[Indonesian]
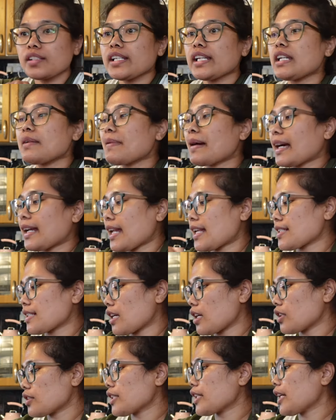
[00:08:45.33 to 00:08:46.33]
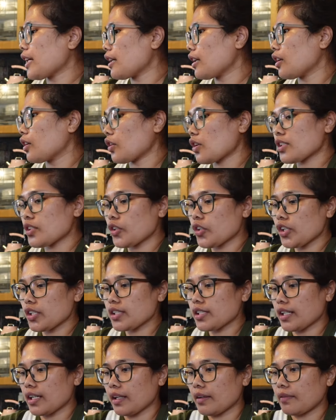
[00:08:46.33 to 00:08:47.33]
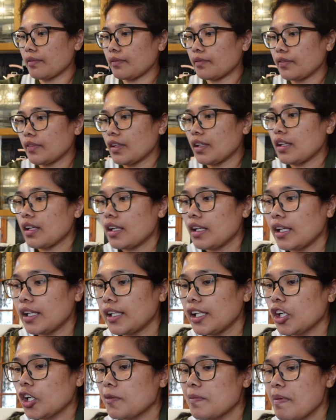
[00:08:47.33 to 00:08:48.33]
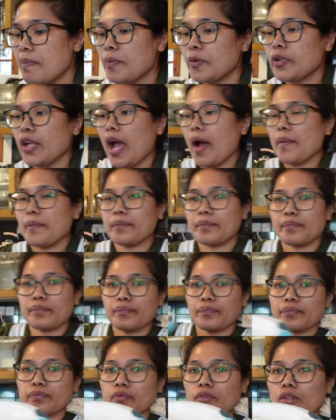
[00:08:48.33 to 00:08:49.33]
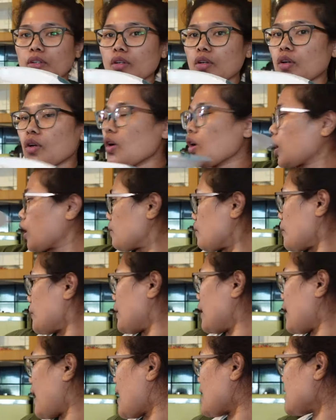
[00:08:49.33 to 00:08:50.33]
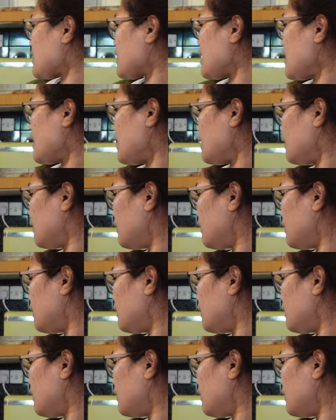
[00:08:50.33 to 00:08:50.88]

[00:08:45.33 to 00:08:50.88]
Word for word: Sini makan nasi. Sini, rasa duduk sini. Ini Robi punya. Robi punya nasi.